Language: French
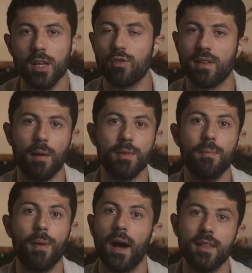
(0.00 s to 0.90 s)
et tu vas terminer
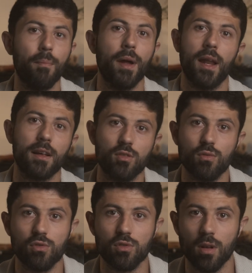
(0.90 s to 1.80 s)
par un appel à
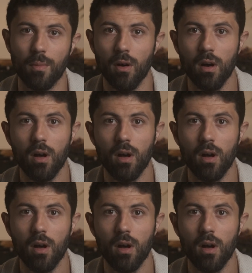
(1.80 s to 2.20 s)
l'action justement.